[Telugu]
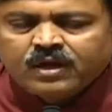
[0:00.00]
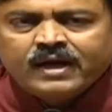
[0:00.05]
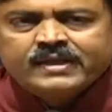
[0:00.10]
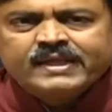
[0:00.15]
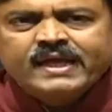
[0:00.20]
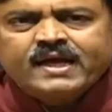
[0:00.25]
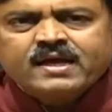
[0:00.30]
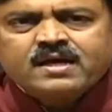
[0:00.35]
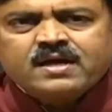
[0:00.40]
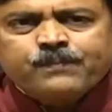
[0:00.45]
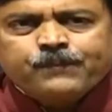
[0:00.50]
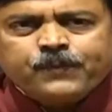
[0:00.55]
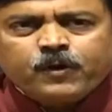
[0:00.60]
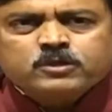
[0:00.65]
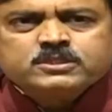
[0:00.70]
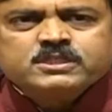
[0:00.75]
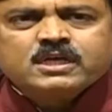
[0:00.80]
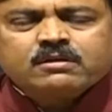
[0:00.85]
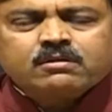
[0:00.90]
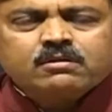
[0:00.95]
అనేక
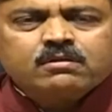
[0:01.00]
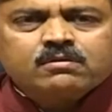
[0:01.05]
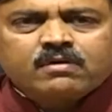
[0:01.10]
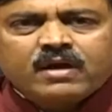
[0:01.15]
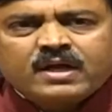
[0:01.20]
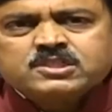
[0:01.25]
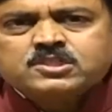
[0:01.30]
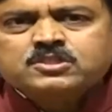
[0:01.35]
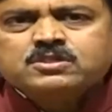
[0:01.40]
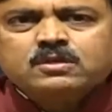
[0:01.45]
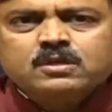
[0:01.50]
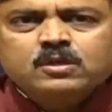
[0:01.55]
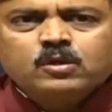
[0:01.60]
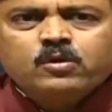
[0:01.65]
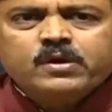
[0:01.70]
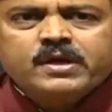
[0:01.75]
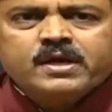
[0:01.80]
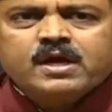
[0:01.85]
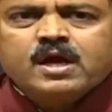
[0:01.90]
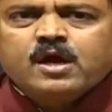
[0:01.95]
ప్రాజెక్టులు
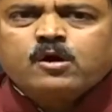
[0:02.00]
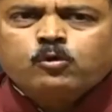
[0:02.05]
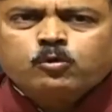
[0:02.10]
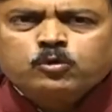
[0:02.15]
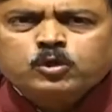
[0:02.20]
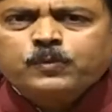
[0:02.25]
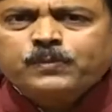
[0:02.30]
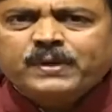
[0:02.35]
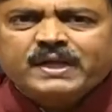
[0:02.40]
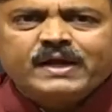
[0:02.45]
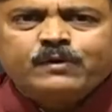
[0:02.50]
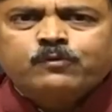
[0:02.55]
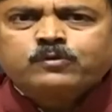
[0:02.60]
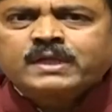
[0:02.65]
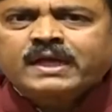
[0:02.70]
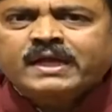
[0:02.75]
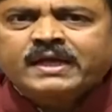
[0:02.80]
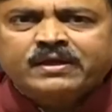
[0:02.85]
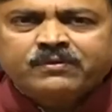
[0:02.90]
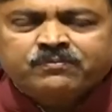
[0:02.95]
రాష్ట్రంలో ఇంకా కుంటుబడే
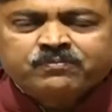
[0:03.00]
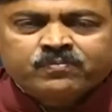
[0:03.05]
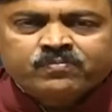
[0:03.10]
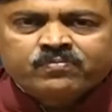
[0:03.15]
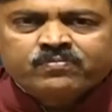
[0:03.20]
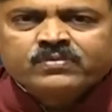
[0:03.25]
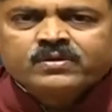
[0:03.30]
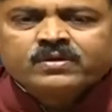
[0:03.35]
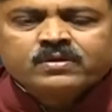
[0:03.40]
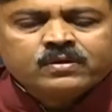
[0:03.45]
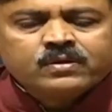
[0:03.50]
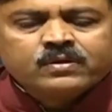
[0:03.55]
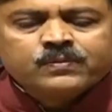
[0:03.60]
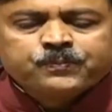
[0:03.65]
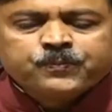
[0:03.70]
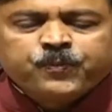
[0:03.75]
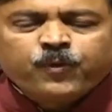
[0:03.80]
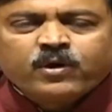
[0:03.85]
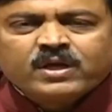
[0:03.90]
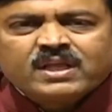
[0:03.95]
ఉన్నాయి
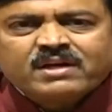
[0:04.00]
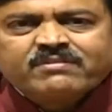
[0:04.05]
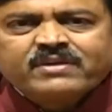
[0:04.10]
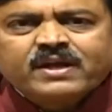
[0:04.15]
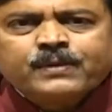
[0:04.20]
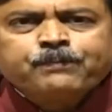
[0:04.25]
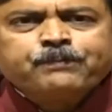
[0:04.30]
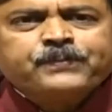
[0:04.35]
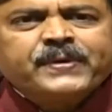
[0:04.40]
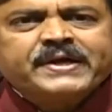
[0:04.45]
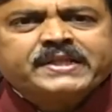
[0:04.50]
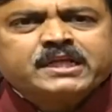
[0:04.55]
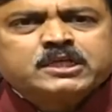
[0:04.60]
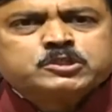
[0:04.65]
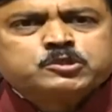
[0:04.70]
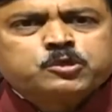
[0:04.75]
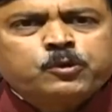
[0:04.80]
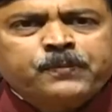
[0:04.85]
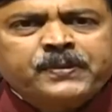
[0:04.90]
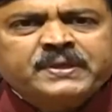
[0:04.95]
పోలవరం పైన
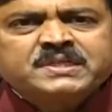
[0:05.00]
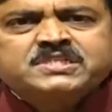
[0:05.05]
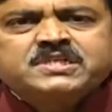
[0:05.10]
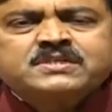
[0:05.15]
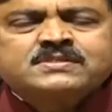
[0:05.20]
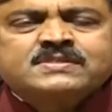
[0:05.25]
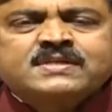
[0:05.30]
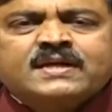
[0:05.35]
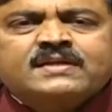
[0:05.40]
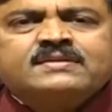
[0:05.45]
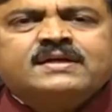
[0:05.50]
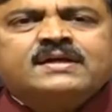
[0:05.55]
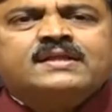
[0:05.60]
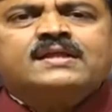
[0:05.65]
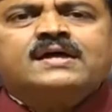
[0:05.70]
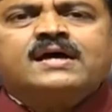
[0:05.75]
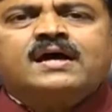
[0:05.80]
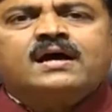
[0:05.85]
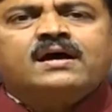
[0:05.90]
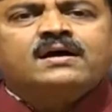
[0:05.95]
చూపించిన
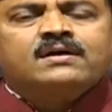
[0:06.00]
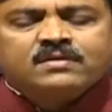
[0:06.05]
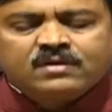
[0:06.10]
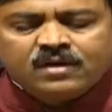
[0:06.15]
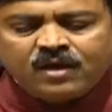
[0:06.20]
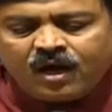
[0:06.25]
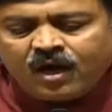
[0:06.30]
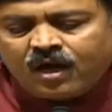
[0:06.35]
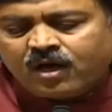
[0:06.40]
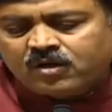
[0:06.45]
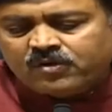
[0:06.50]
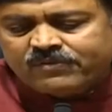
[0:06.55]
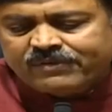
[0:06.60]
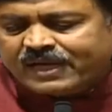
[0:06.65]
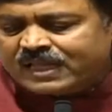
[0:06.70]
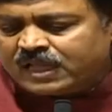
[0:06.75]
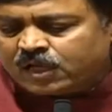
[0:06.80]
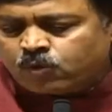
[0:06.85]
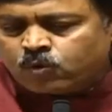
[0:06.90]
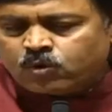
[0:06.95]
శ్రద్ధల్లా ఆరు
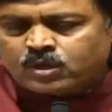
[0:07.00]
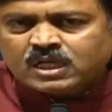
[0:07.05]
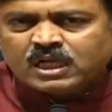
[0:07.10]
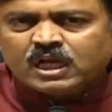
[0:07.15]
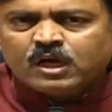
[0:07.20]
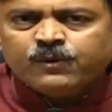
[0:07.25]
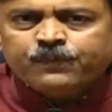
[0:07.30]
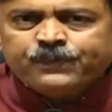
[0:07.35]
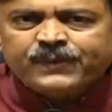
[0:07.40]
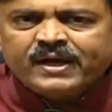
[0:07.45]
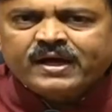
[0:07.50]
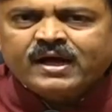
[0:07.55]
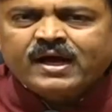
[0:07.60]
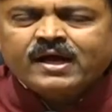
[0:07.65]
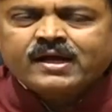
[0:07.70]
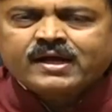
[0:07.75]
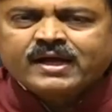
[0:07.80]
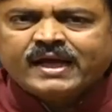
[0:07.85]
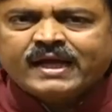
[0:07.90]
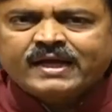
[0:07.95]
వేల కోట్లకు పైగా
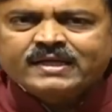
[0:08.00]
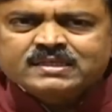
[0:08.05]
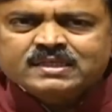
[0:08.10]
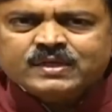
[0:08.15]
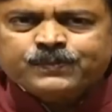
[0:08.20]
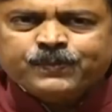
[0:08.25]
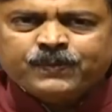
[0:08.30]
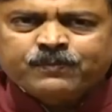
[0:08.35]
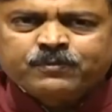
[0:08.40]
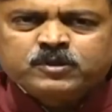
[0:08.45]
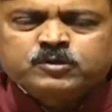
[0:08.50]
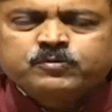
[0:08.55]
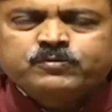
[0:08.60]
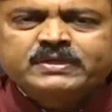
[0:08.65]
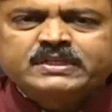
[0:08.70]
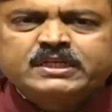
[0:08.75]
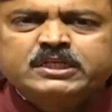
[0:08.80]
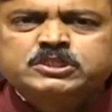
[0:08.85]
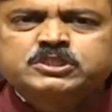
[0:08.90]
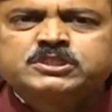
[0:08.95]
కేంద్ర
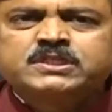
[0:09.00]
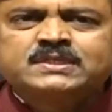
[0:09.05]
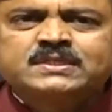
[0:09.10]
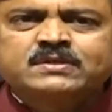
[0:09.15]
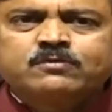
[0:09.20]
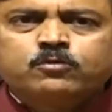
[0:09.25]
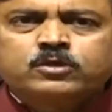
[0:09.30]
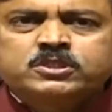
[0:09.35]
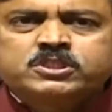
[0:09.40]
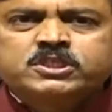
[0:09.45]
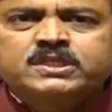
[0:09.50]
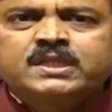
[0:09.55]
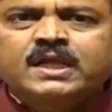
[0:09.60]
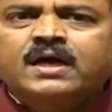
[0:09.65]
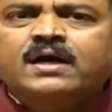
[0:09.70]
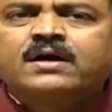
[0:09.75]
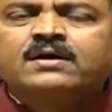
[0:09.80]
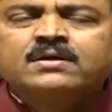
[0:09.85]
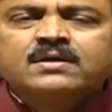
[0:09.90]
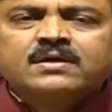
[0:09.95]
ప్రభుత్వం నుంచి వచ్చిన
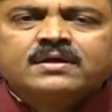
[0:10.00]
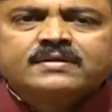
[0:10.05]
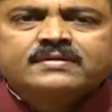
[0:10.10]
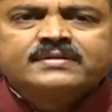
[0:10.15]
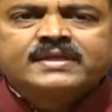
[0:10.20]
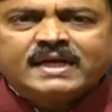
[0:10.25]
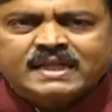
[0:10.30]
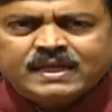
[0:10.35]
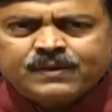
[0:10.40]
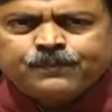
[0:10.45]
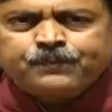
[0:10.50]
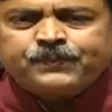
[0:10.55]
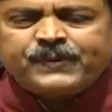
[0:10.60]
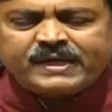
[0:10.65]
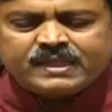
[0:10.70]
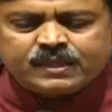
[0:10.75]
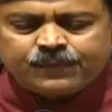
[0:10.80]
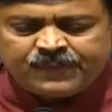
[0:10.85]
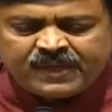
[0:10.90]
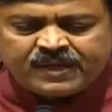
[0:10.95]
ధనం
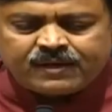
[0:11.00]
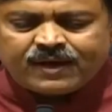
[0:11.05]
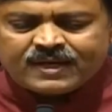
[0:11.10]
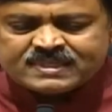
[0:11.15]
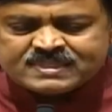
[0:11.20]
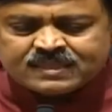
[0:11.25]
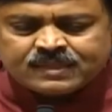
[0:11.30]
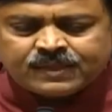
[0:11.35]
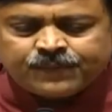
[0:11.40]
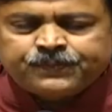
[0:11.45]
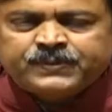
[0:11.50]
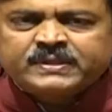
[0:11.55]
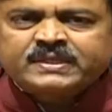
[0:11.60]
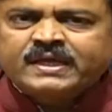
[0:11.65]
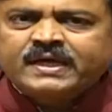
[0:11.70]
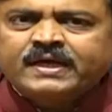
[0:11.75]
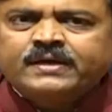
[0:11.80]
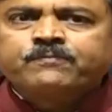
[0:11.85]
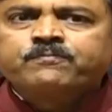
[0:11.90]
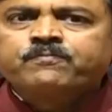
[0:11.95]
పైన మీకు ఆశ తప్పితే